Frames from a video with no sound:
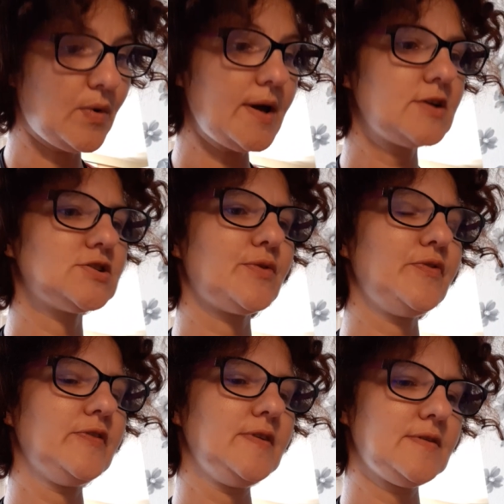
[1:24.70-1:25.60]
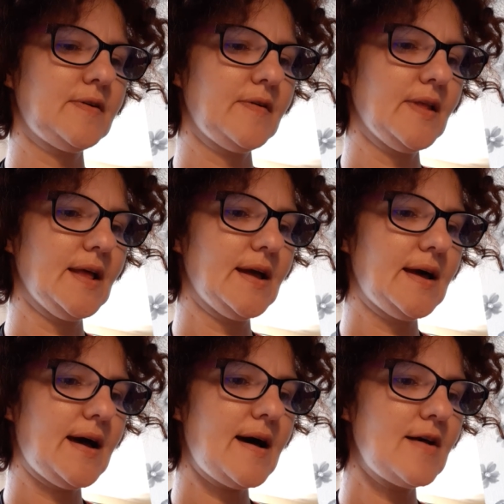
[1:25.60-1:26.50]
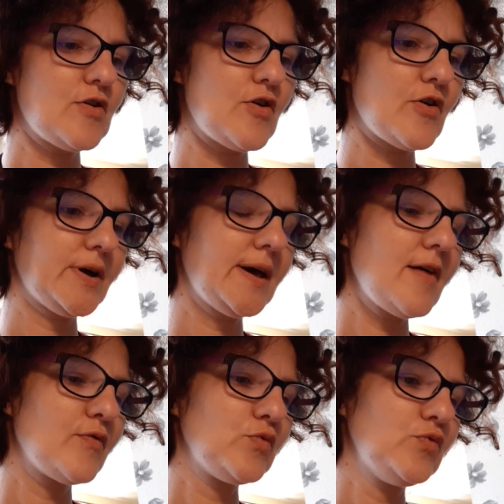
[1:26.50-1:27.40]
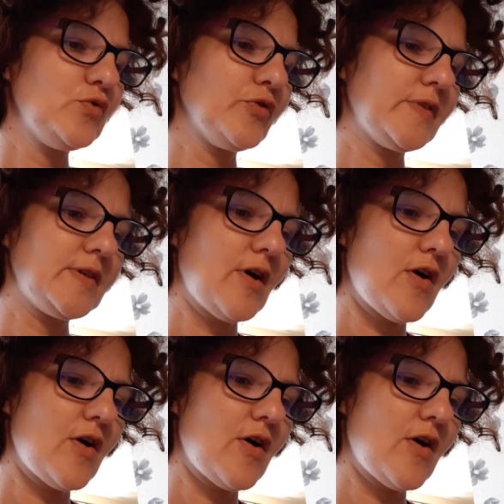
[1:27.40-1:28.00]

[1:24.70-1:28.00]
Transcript: Ouais, j'ai réussi. Alors, qu'avons-nous dans cette...